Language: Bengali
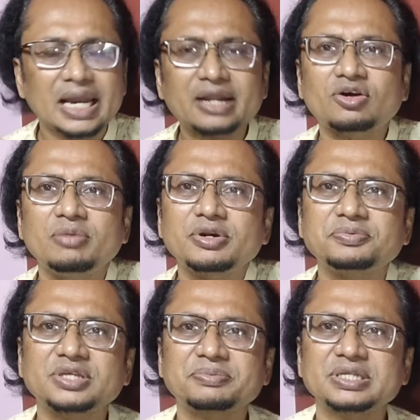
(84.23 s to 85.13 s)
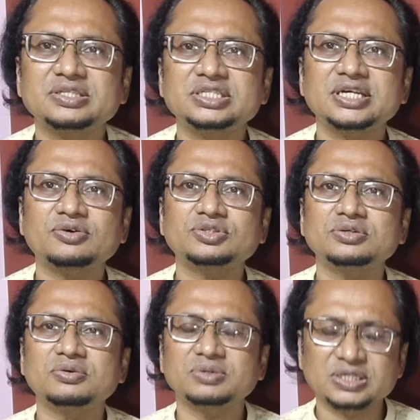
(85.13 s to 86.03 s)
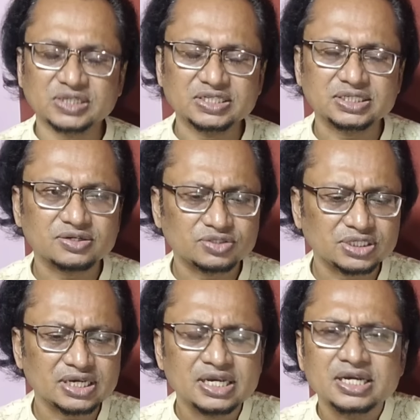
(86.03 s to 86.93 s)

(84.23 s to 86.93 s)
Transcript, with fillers: একটা খবরের প্রতি আপনাদের দৃষ্টি আকর্ষণ করতে চাই সেটা হচ্ছে